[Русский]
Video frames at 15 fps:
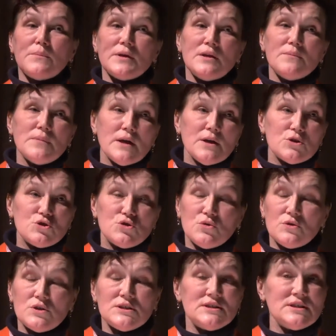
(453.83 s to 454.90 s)
Понимаю,
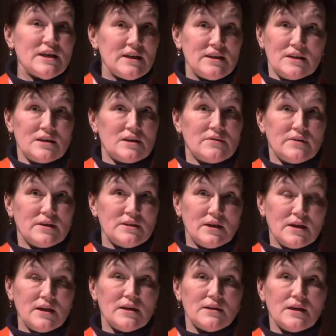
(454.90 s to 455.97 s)
что знаний не
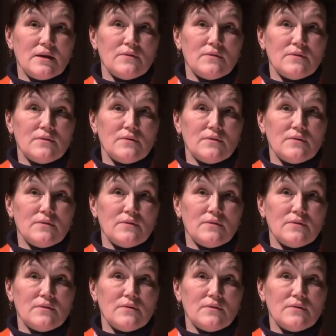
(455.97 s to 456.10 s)
хватает,